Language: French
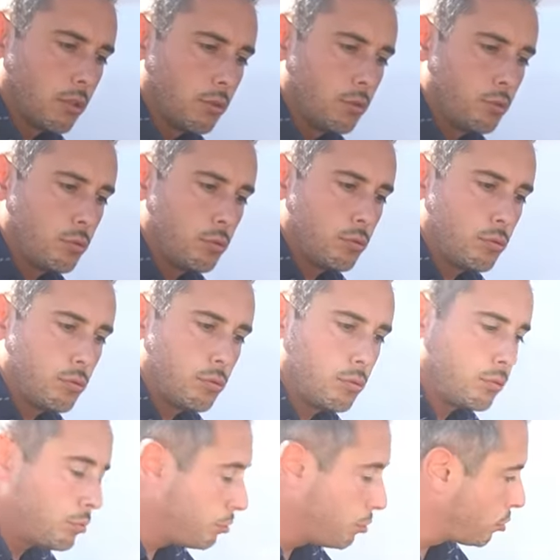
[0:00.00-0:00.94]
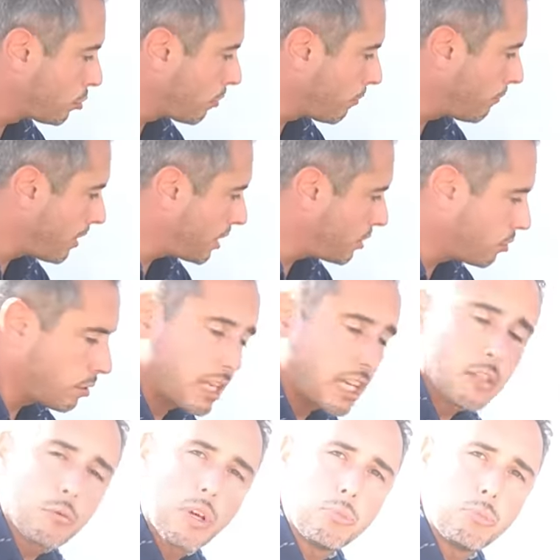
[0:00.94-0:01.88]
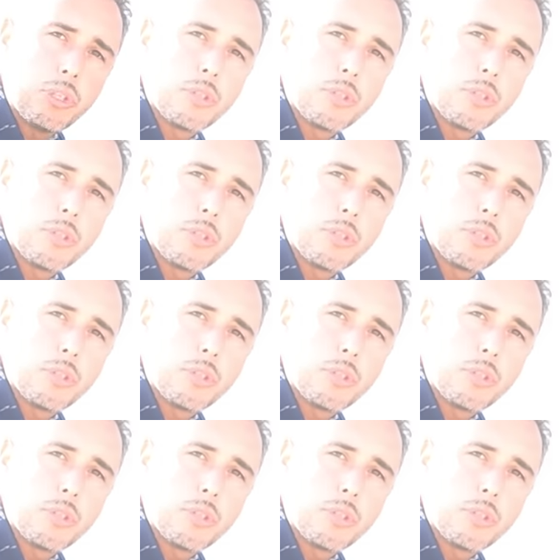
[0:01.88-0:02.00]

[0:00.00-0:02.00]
du, du, chauffage gasoil